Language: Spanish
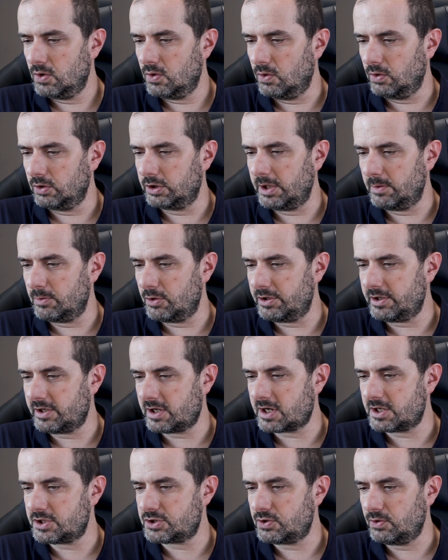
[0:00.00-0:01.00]
Último
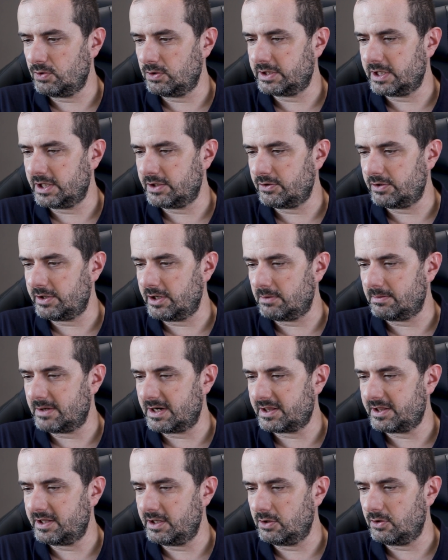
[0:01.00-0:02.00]
resultado del
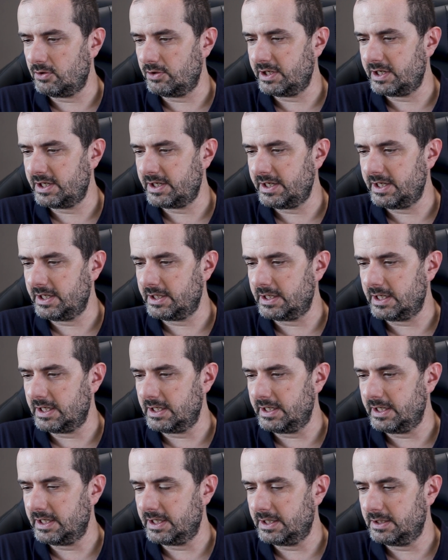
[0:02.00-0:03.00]
Barcelona en la
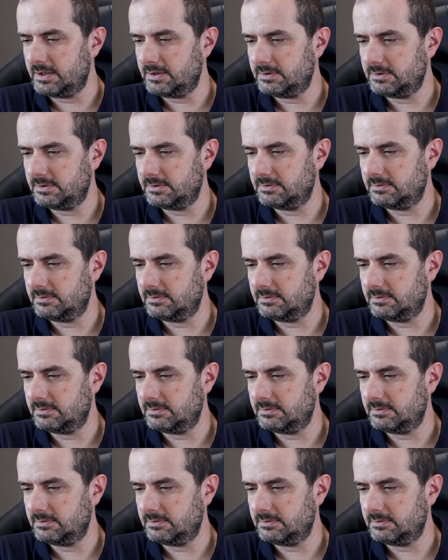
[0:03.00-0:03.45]
Liga.